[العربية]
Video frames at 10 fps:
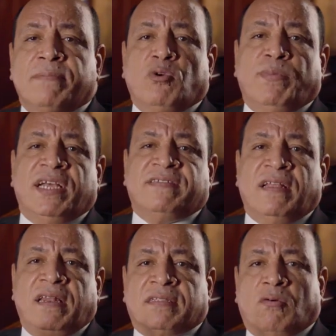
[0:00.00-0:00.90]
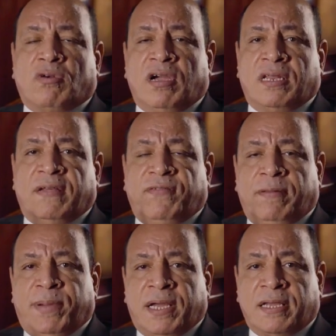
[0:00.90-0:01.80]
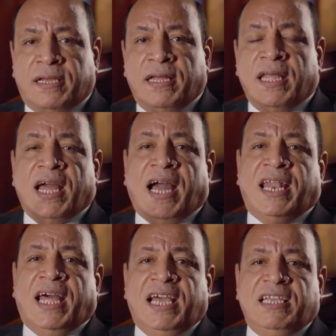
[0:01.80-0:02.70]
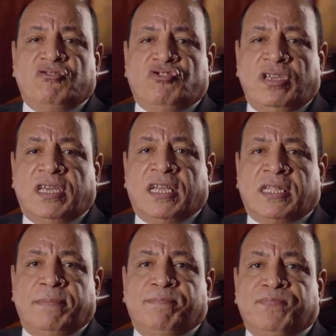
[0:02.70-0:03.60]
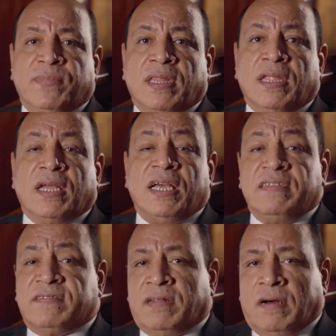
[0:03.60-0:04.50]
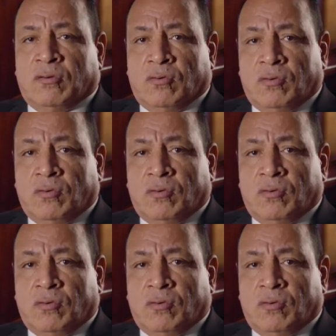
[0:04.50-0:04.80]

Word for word: مماثل لتوقيعنا في البنك على أي شيك يتم إصداره